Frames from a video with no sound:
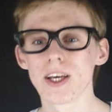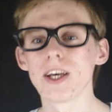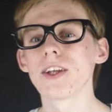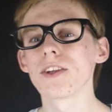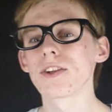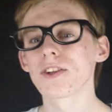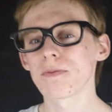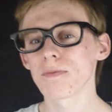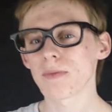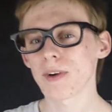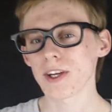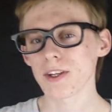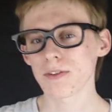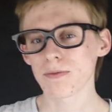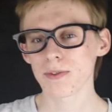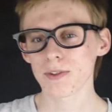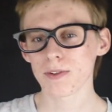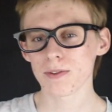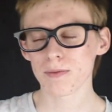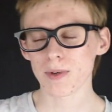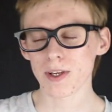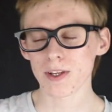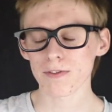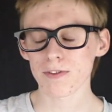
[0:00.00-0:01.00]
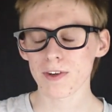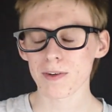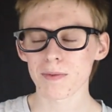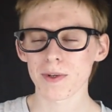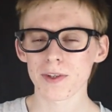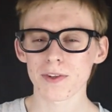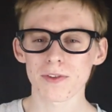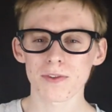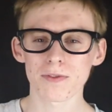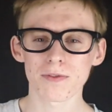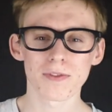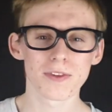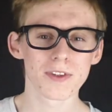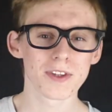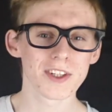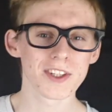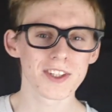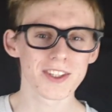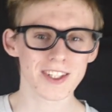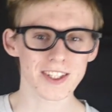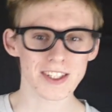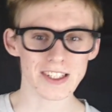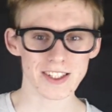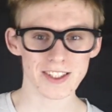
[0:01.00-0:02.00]
Zum Beispiel, meine Verbesserung finde
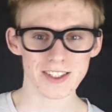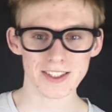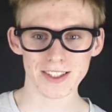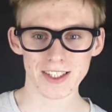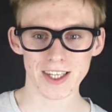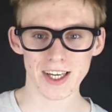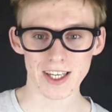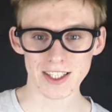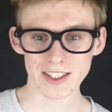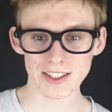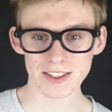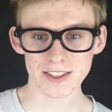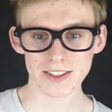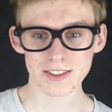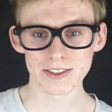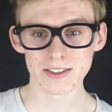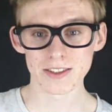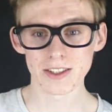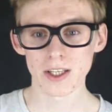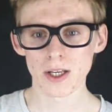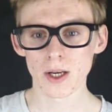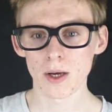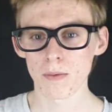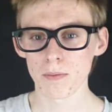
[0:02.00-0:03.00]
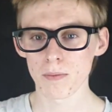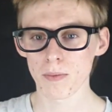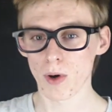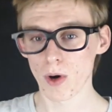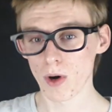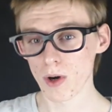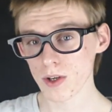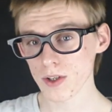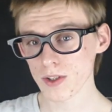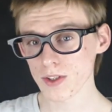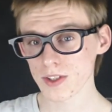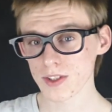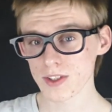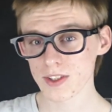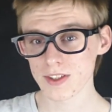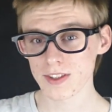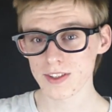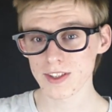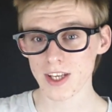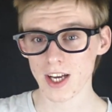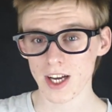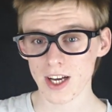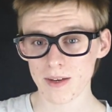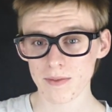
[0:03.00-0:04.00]
ich jetzt an Punkt,
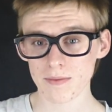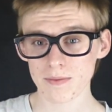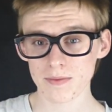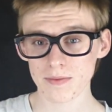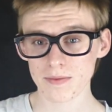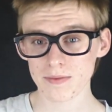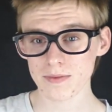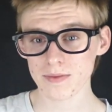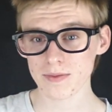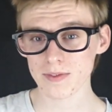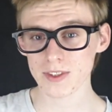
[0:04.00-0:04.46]
Sie haben,